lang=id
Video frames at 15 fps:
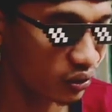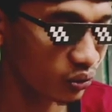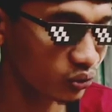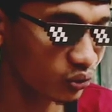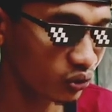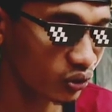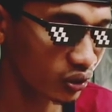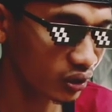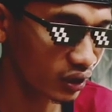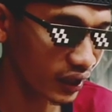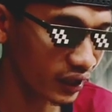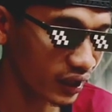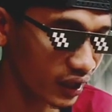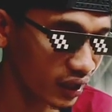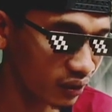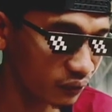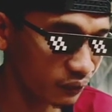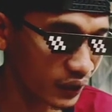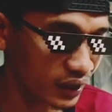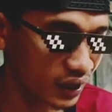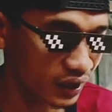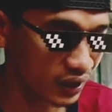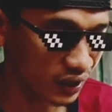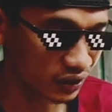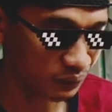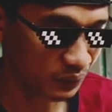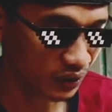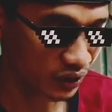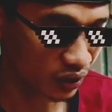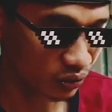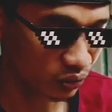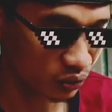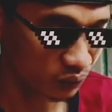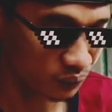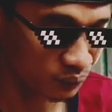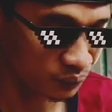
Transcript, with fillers: untuk Renal Fernanda seperti itu